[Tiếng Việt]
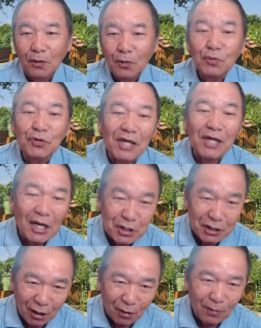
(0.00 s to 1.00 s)
cú tía
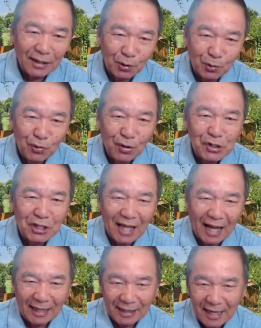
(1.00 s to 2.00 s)
chỉ tao à thì cú giờ chỉ
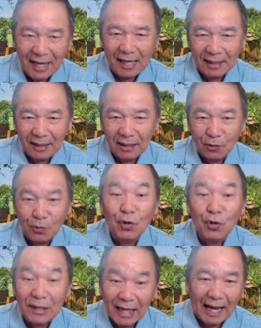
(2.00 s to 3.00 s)
thả thế cú
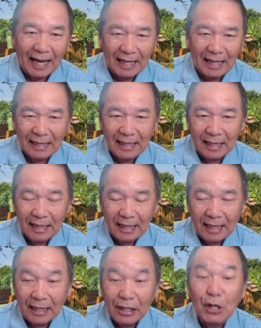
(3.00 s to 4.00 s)
giờ thả
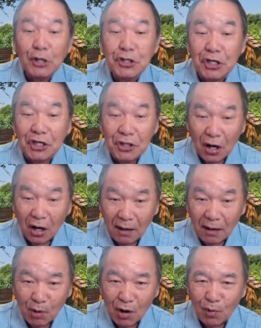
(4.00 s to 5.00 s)
ya chỉ
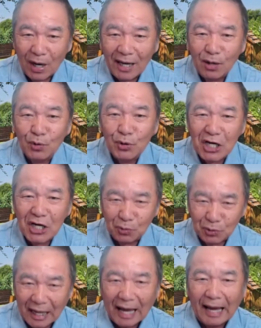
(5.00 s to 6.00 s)
nhỏ mọ vậy trong chơi
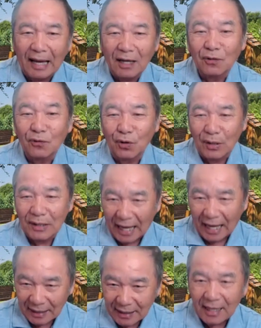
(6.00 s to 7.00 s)
lụ ta cô yo
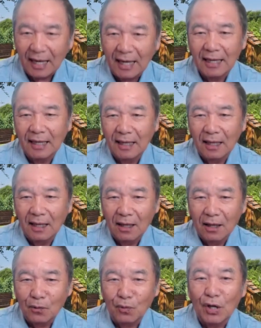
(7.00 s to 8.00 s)
ta thiệt
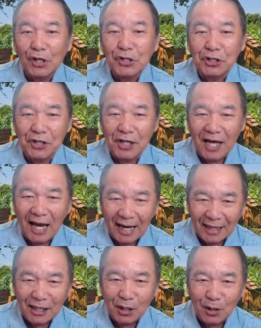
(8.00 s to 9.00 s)
cô yo chỉ tiếc
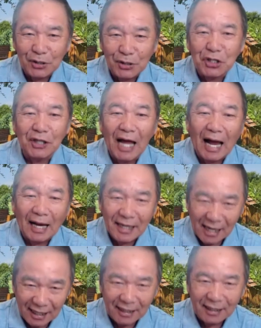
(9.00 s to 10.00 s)
hay để yo chỉ ta
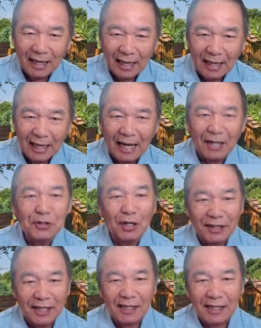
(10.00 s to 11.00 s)
cái gì hay
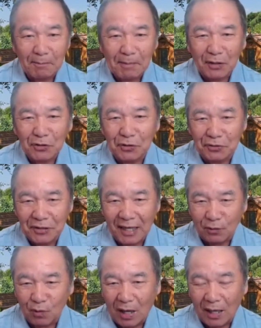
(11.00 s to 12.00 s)
cho tết tâm mình sự
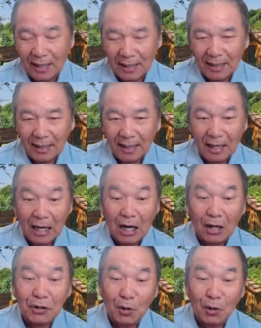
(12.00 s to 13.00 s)
thành quả
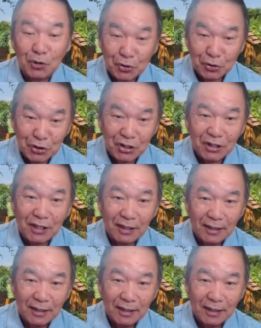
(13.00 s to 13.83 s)
họ đầu chủ sĩ